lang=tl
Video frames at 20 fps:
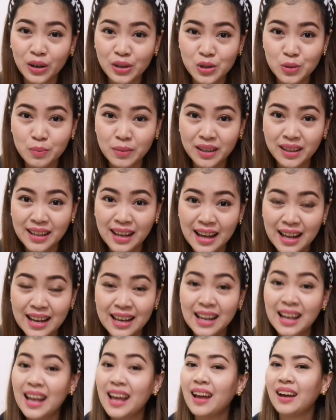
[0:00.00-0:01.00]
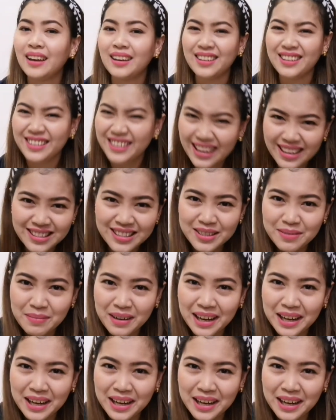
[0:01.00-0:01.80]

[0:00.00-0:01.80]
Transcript: Hospital. Yes,